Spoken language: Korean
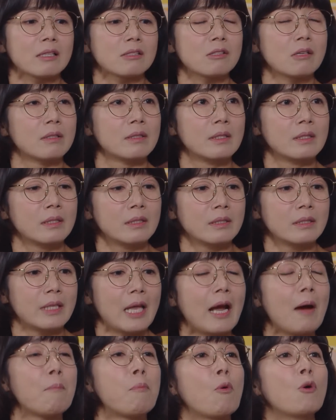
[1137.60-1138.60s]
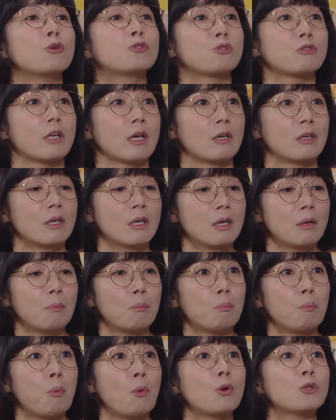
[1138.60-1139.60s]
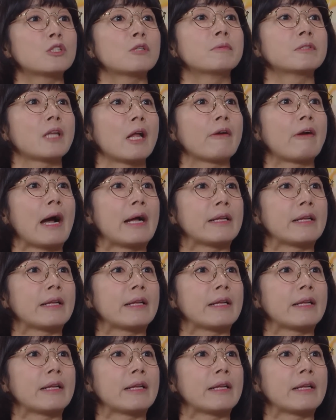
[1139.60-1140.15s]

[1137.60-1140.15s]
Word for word: 알았어요. 내가 보여줄게요. 보여주면 될 거